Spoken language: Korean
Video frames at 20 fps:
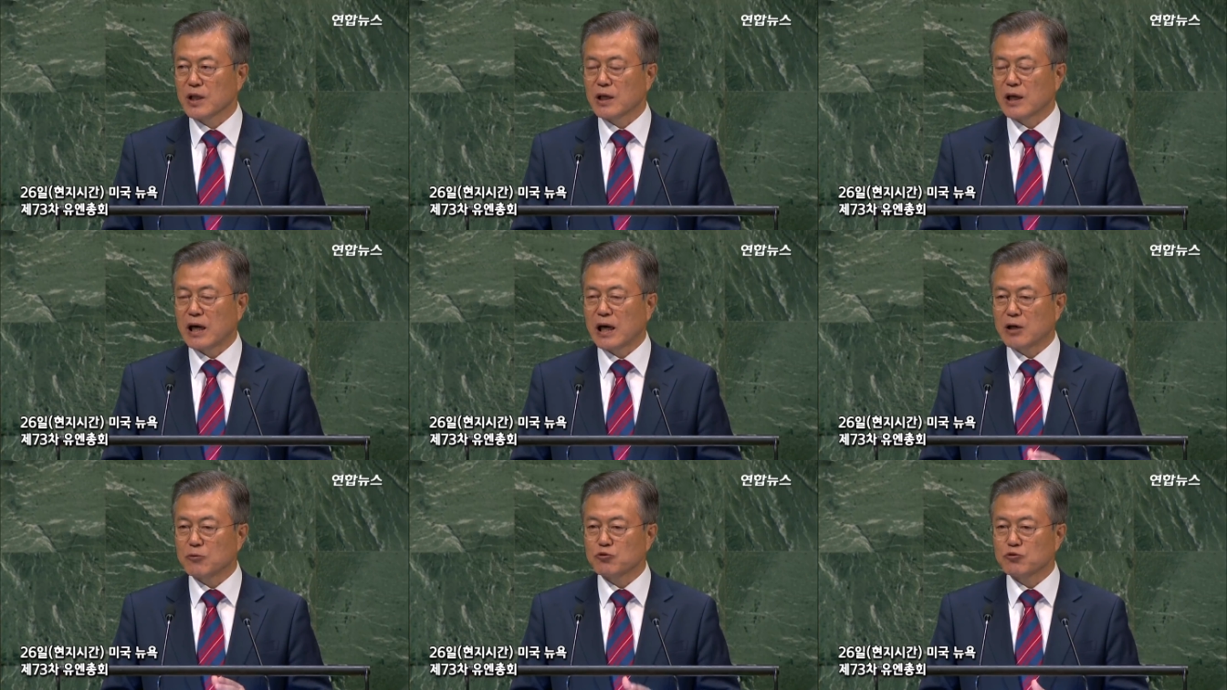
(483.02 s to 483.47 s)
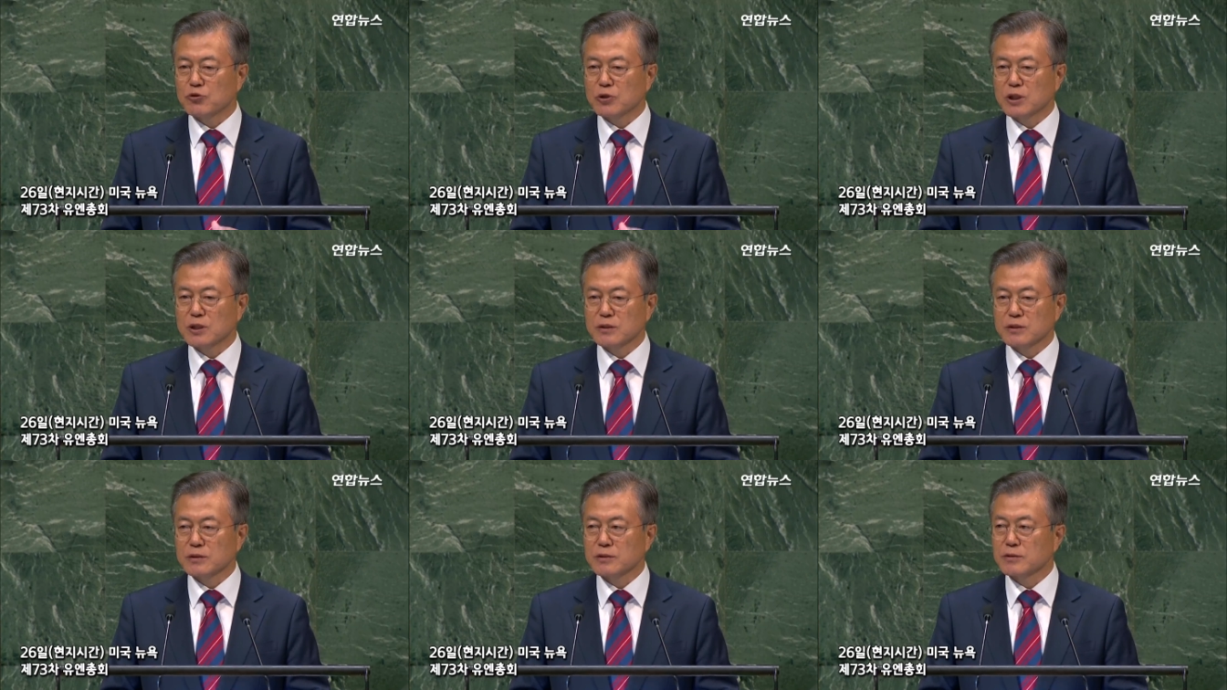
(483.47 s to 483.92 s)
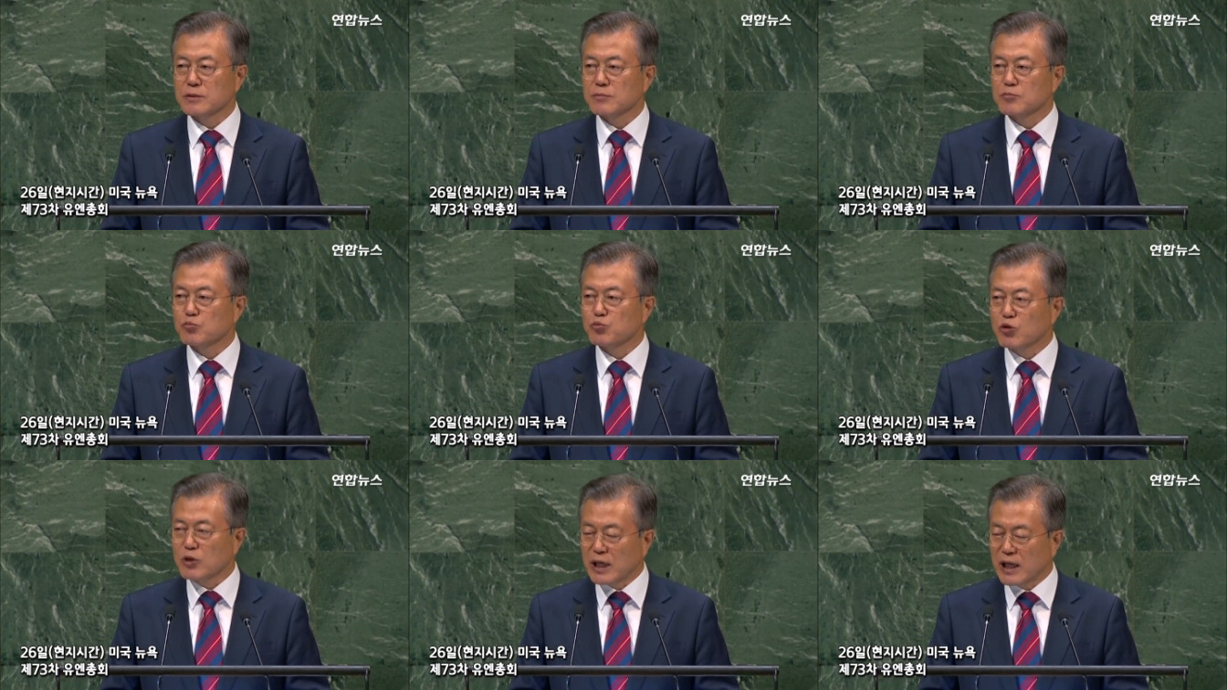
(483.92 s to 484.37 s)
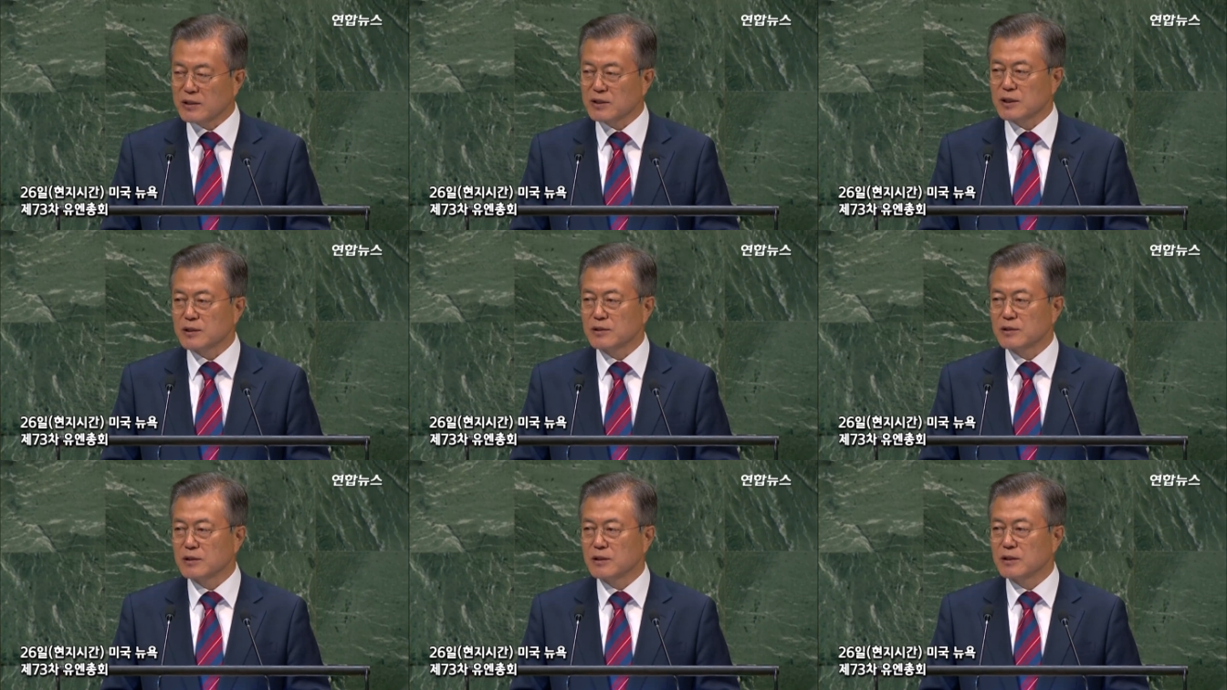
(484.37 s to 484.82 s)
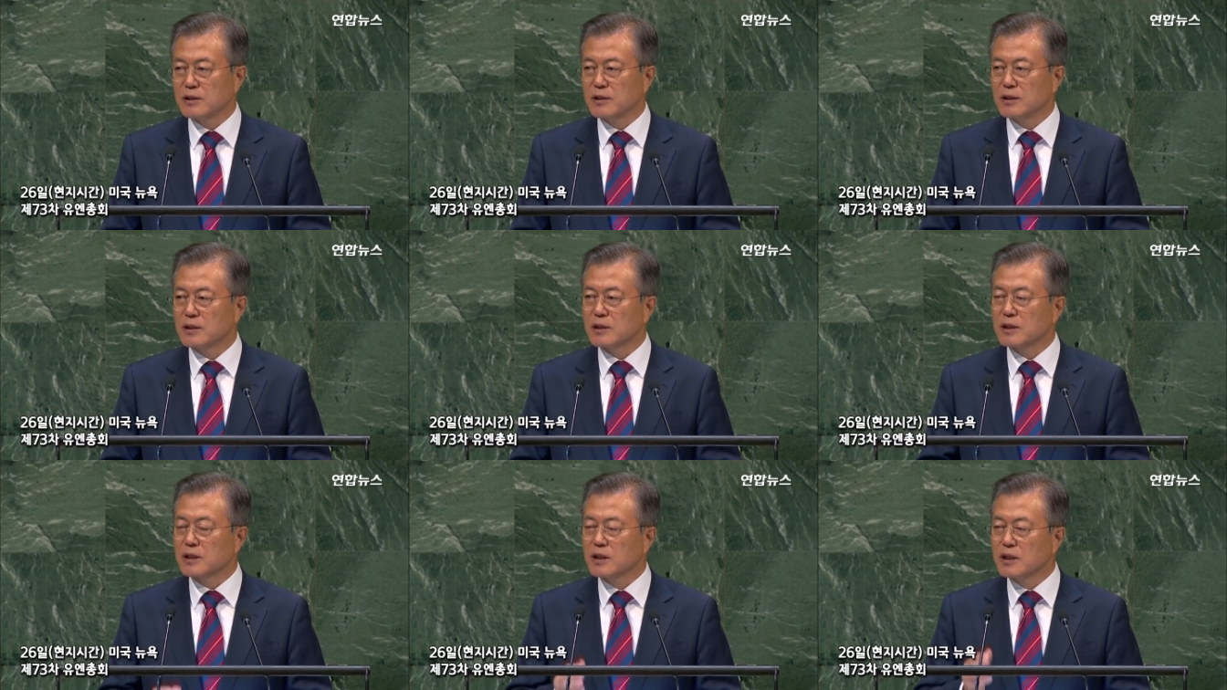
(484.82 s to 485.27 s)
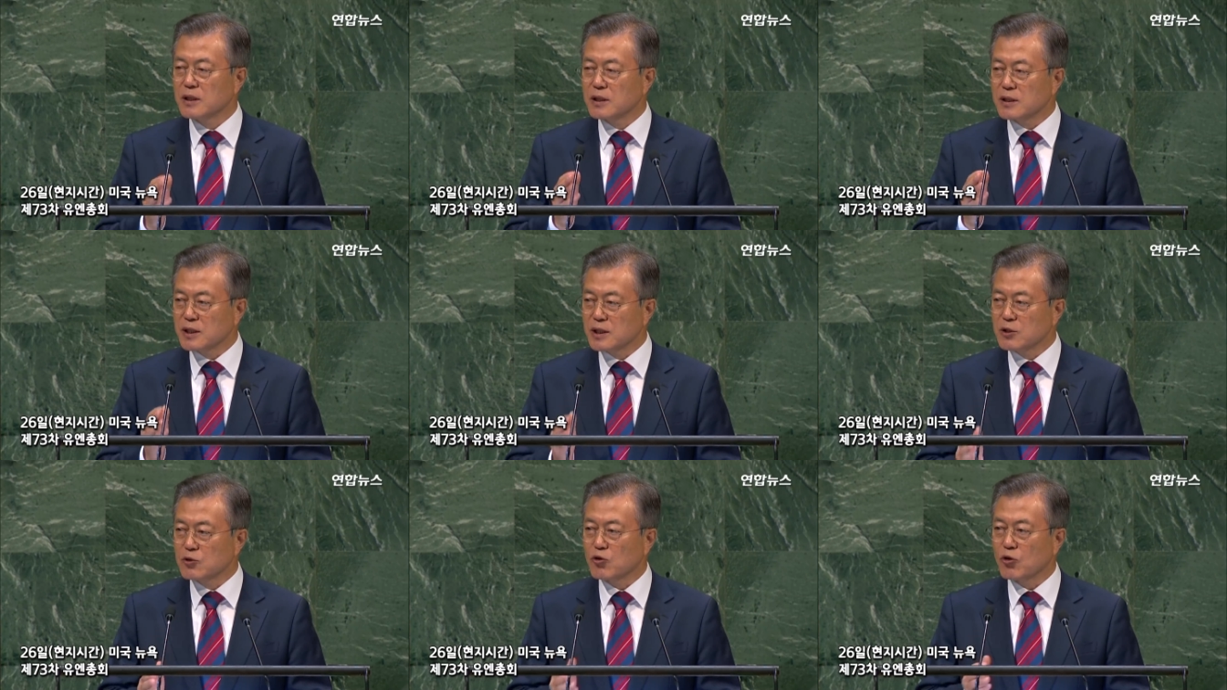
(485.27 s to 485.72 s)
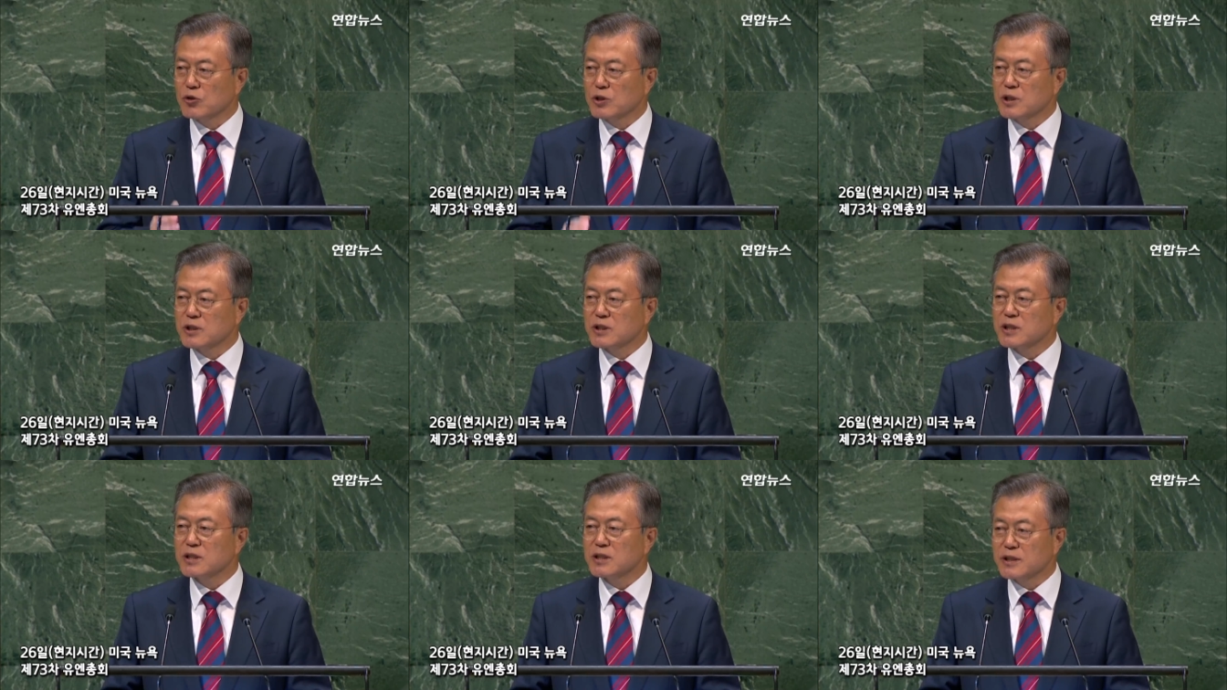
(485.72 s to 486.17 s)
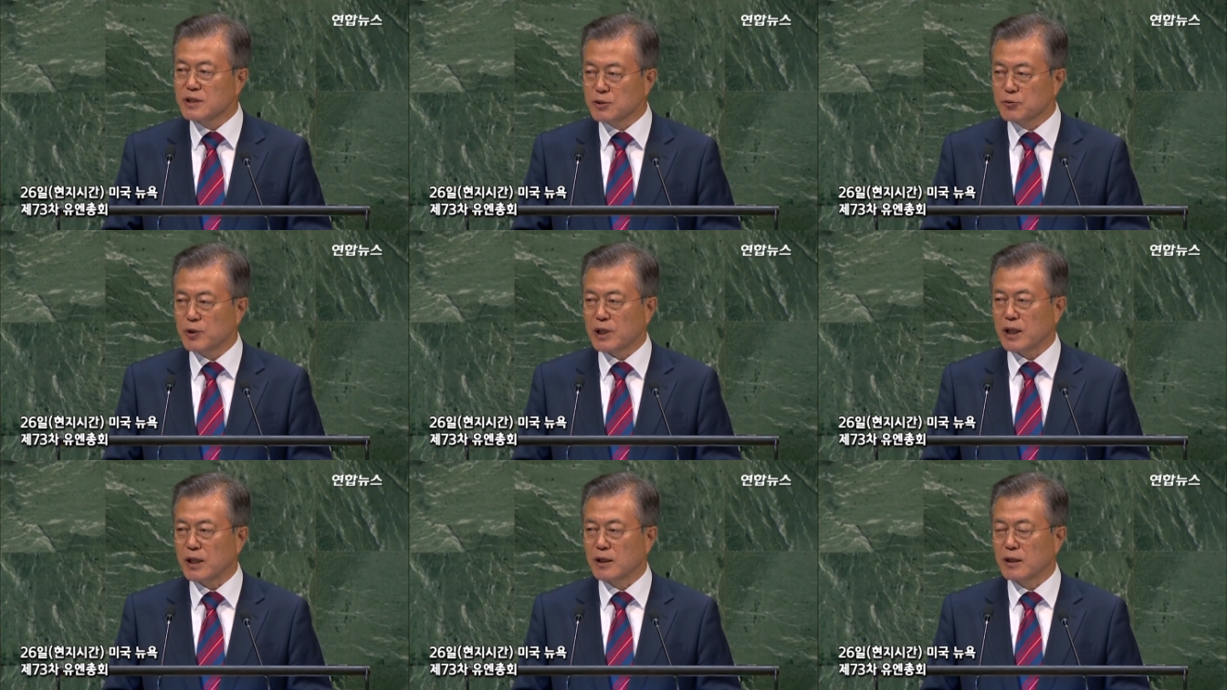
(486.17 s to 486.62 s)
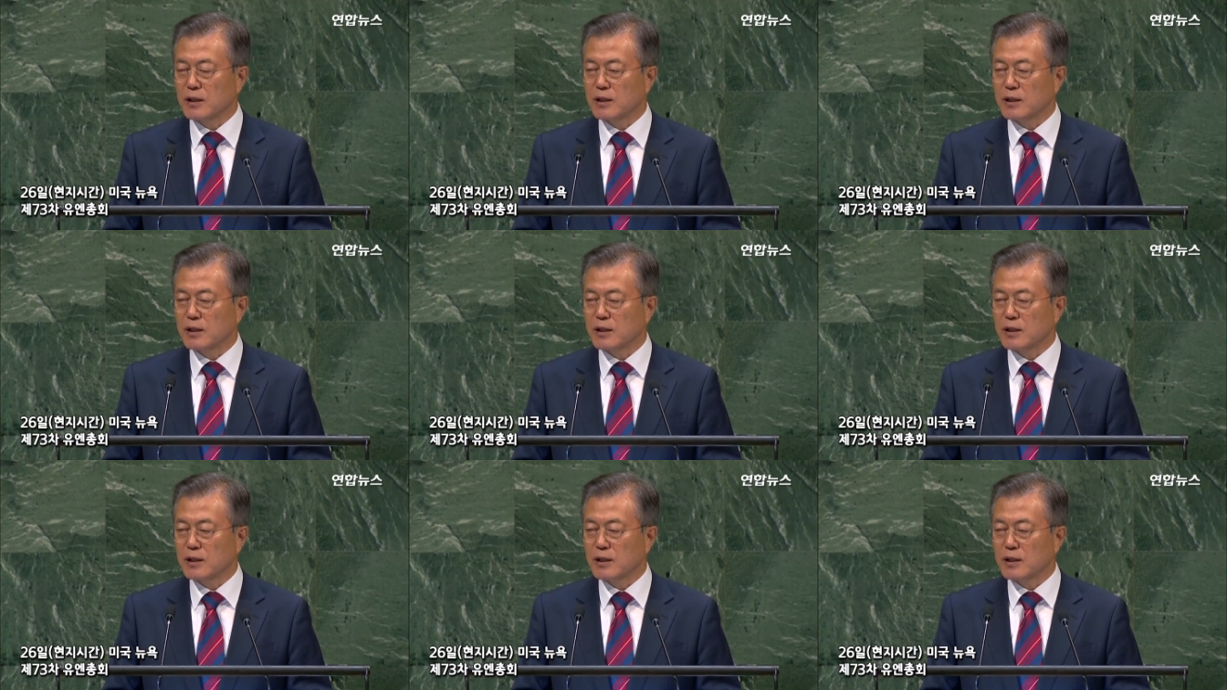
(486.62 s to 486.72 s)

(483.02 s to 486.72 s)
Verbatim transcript: 한국은 북한을 그 길로 이끌기 위해